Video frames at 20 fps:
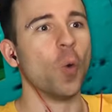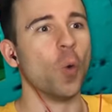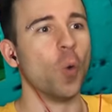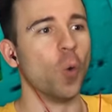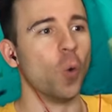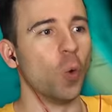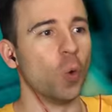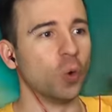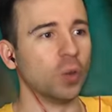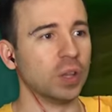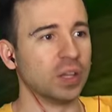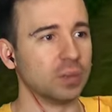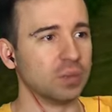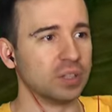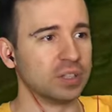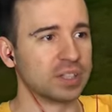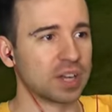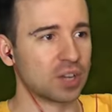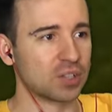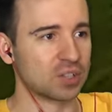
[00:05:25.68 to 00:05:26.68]
У, надо было
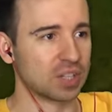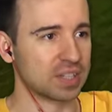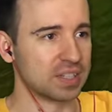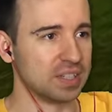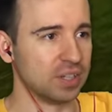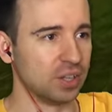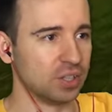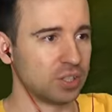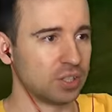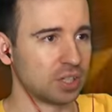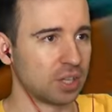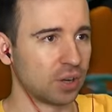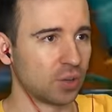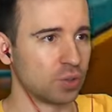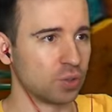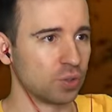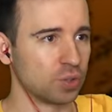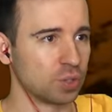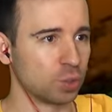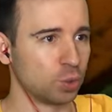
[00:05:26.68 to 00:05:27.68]
сразу так сделать.
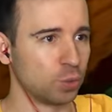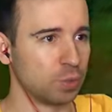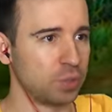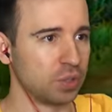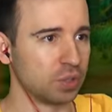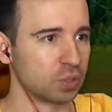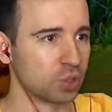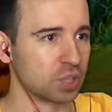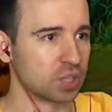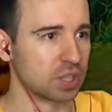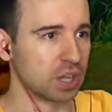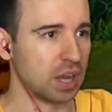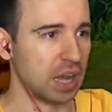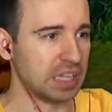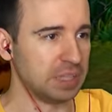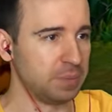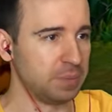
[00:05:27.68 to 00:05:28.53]
Короче, он затупил жестко. А